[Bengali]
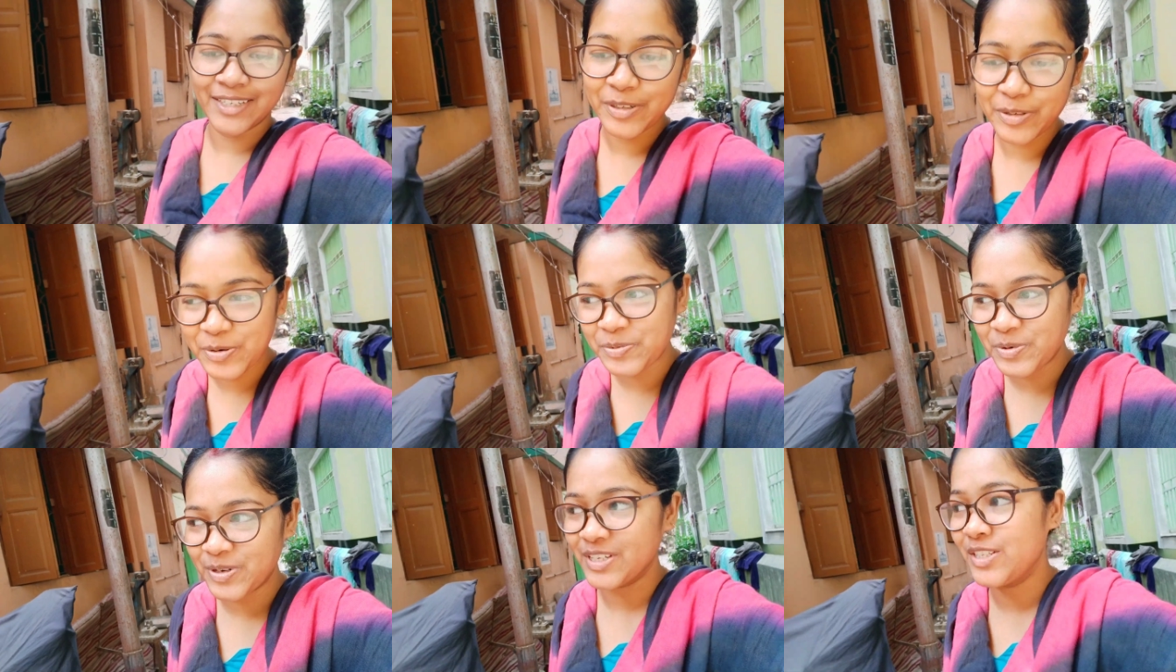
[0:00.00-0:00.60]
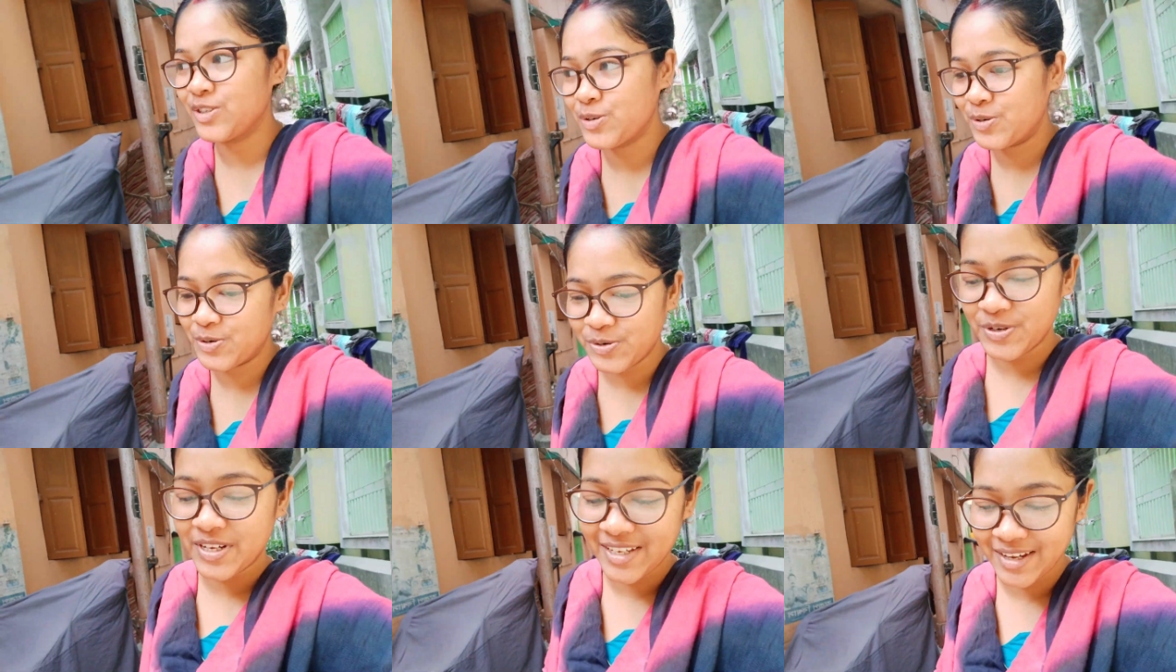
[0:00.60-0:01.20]
এডিট করবো কি ছোট্ট
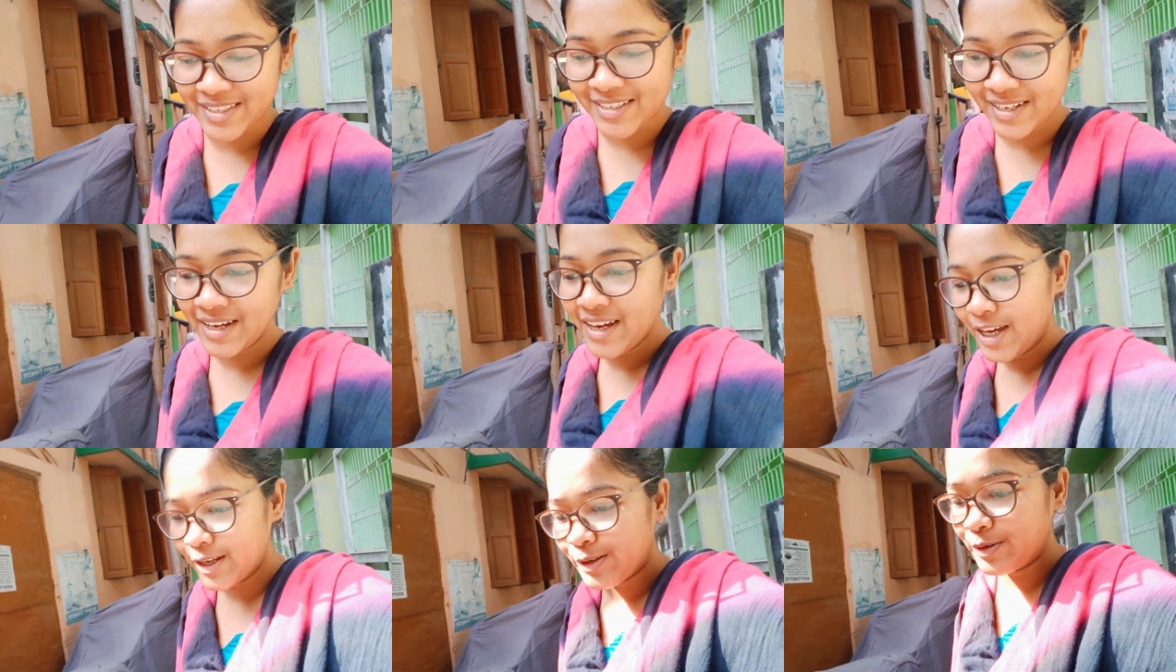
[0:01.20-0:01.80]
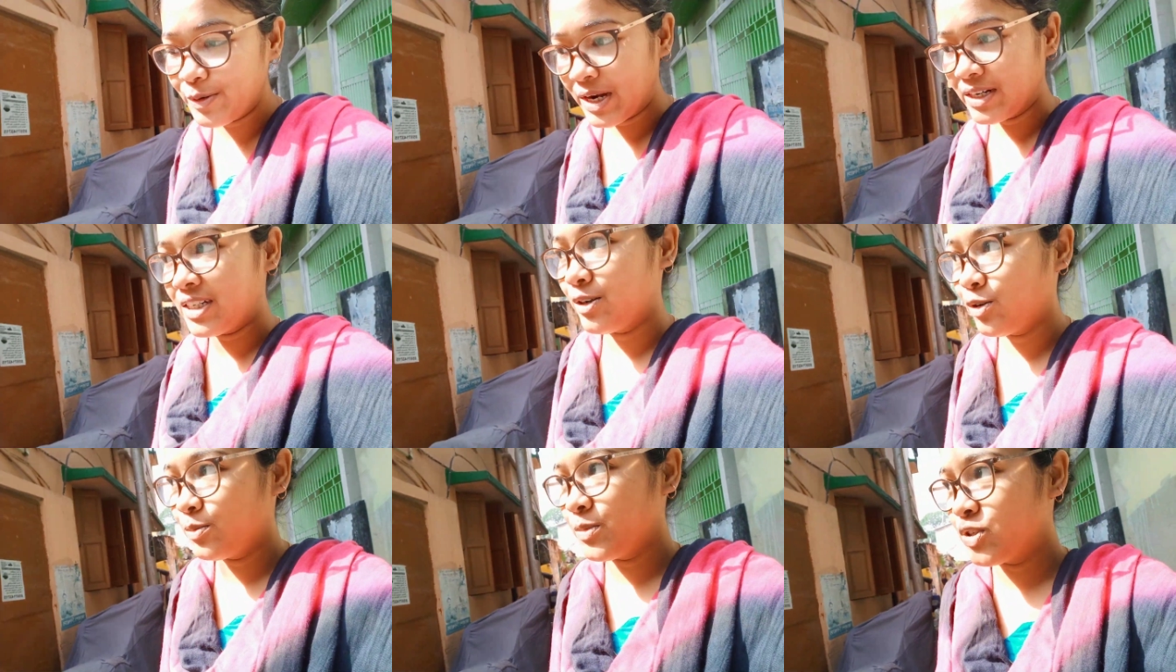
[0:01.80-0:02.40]
হয়ে গেছে তো আর
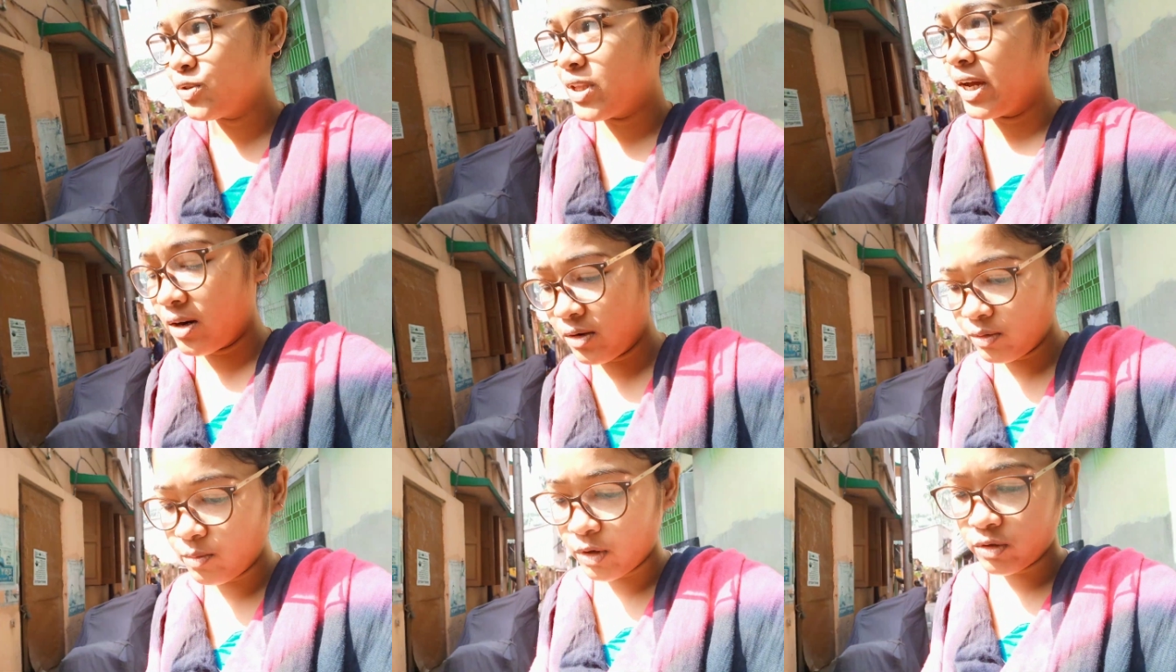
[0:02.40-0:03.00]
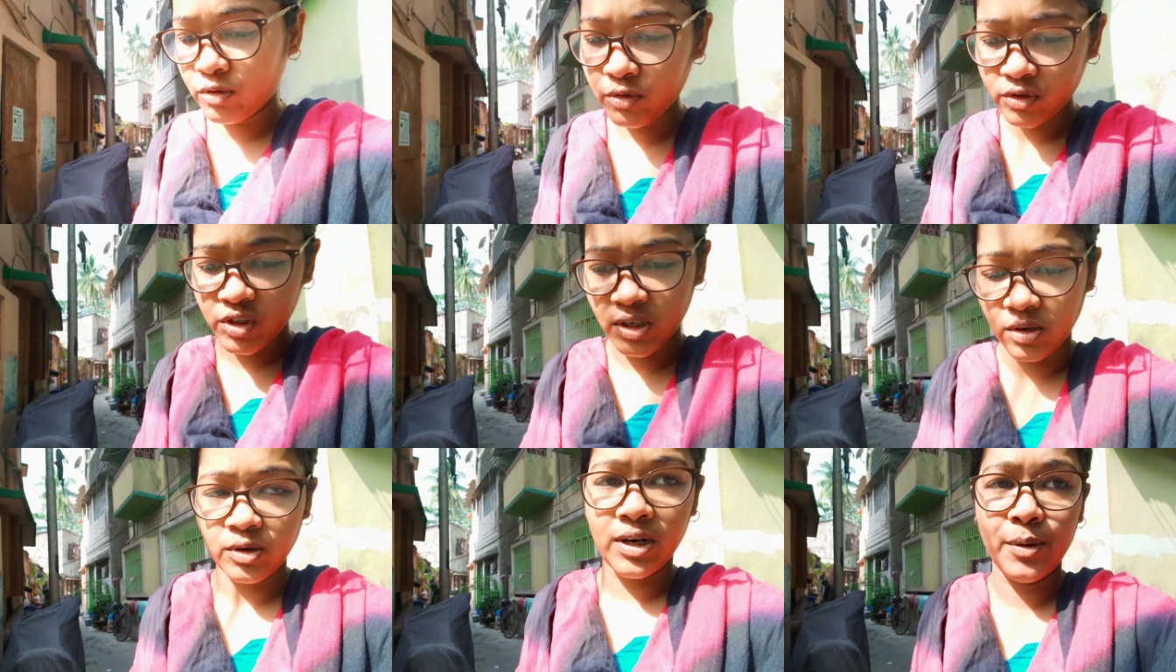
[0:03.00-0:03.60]
সেরকম কিছু দেখানোর মতনও
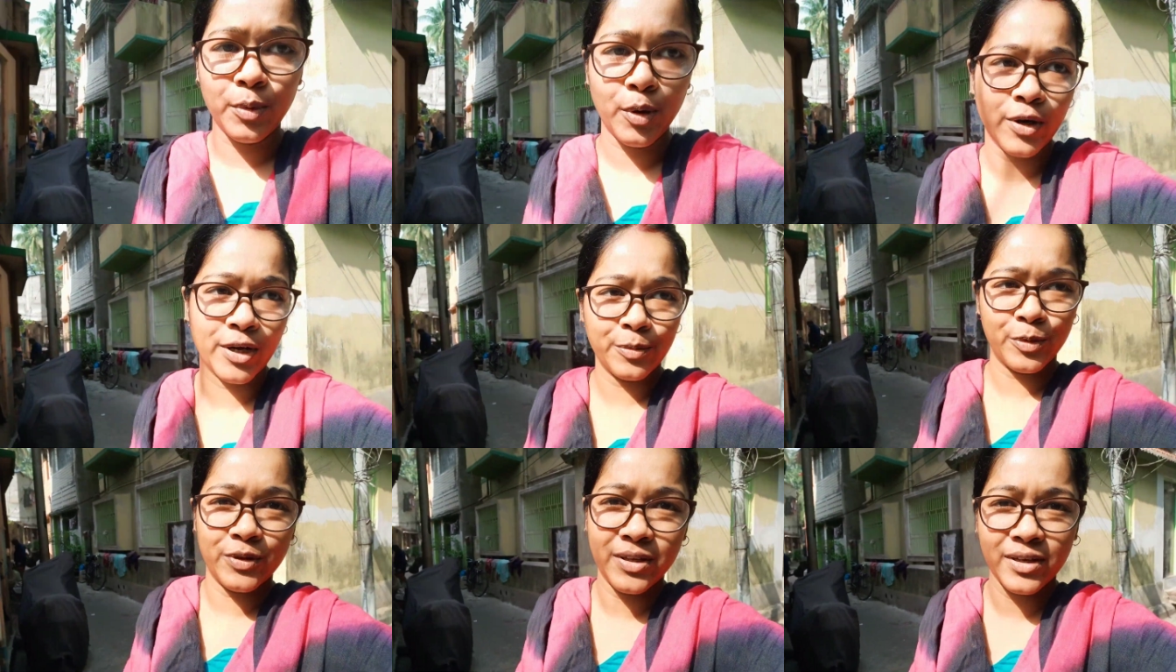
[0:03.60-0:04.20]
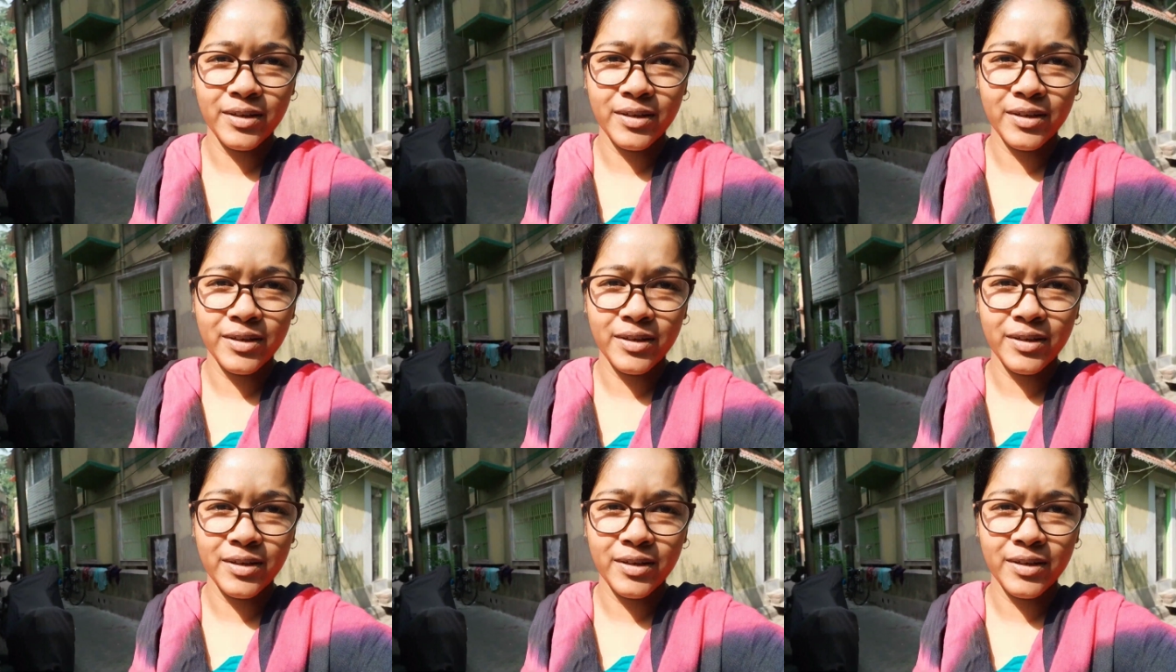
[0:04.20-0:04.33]
ছিল না ব্লগের মধ্যে